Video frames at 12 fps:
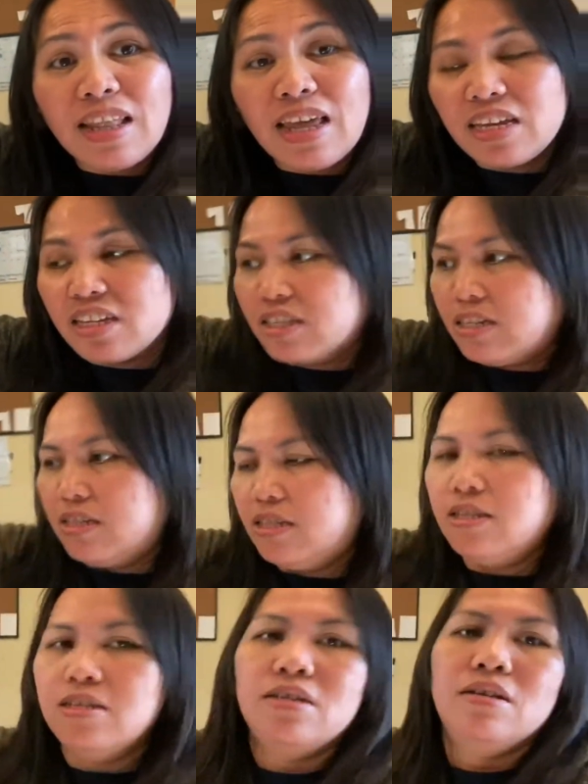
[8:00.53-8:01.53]
likes it.
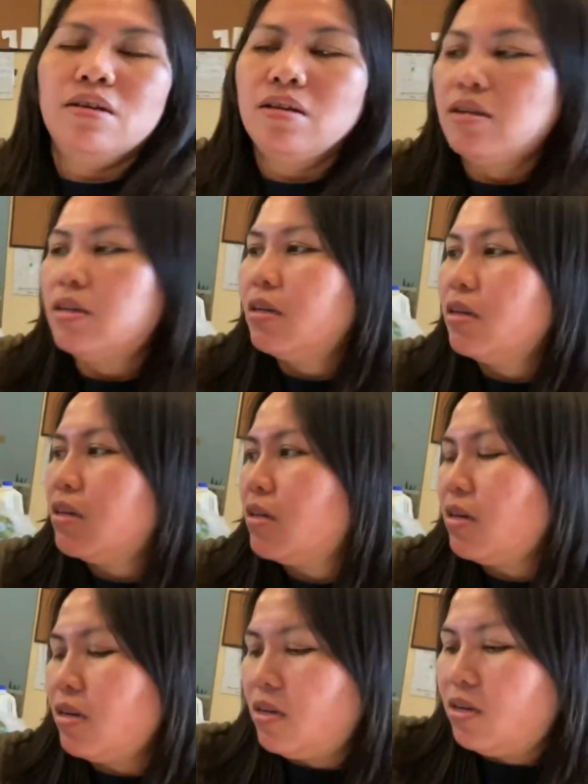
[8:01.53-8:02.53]

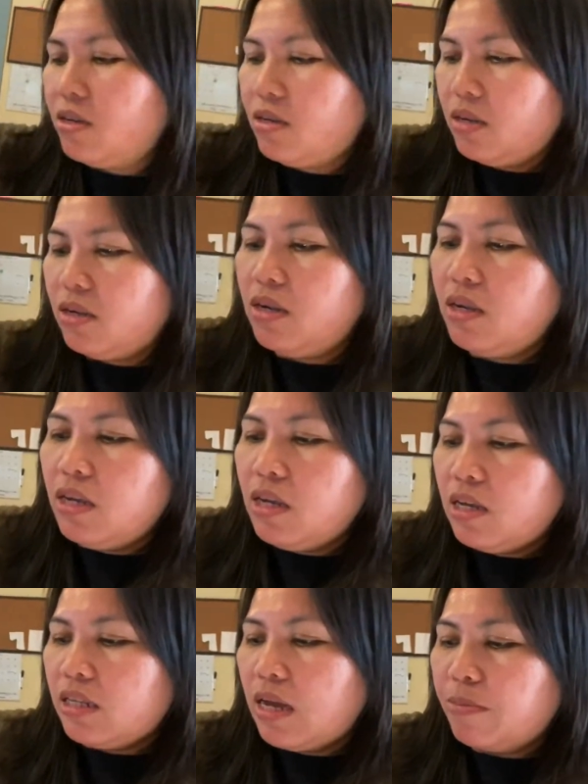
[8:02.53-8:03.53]
Ah.
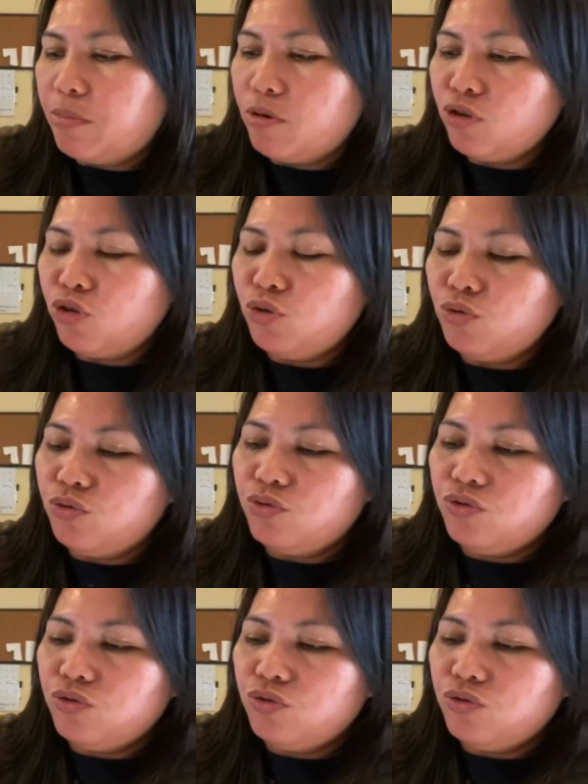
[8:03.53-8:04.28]
Tapos yung